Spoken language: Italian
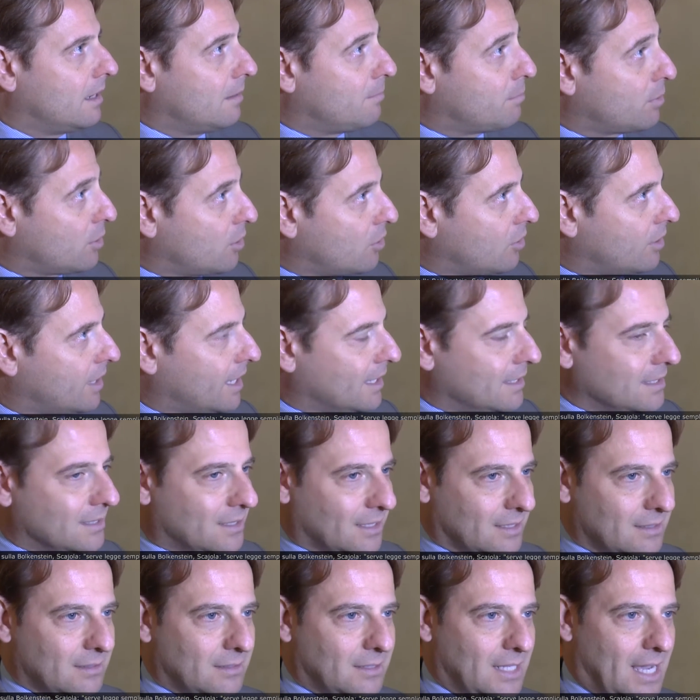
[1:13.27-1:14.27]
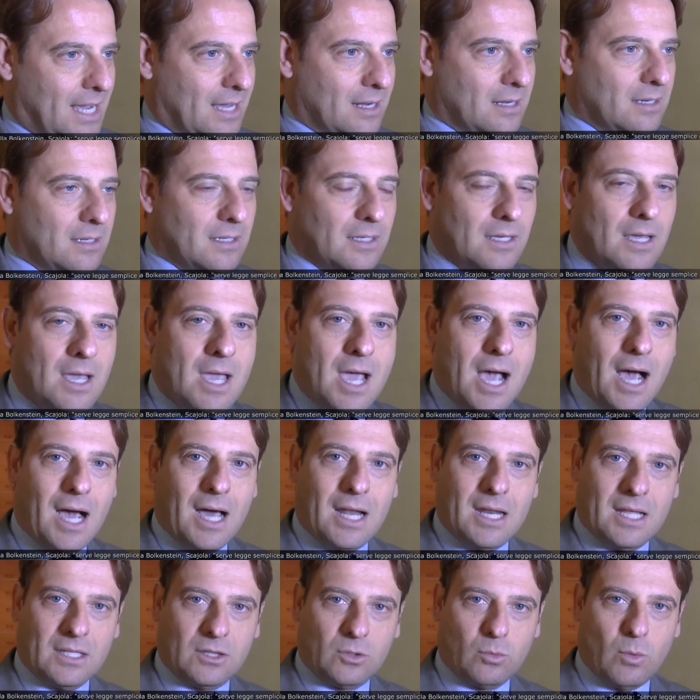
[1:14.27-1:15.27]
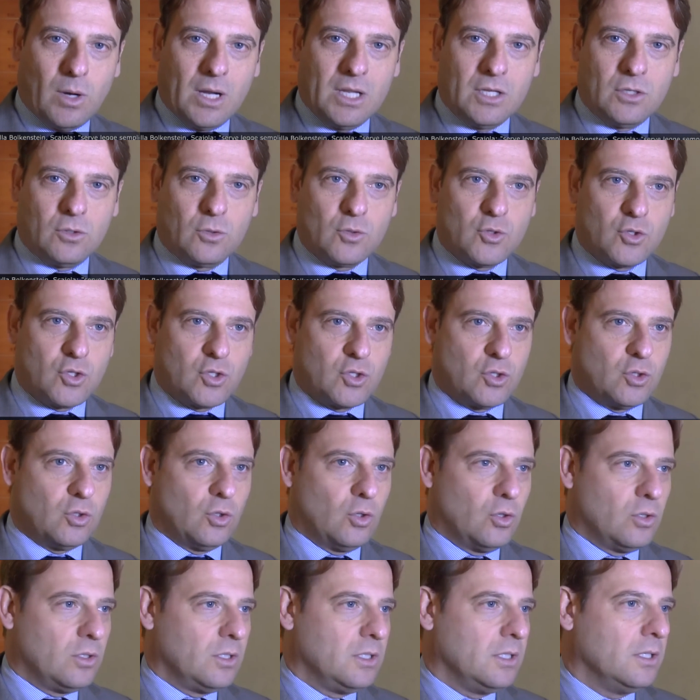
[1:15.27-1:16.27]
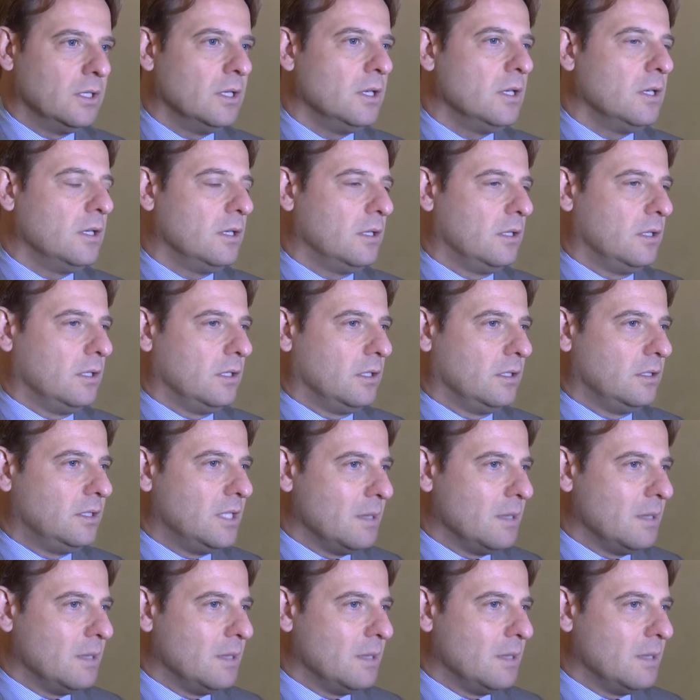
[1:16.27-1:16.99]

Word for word: la proroga di 30 anni alle attuali concessioni eh,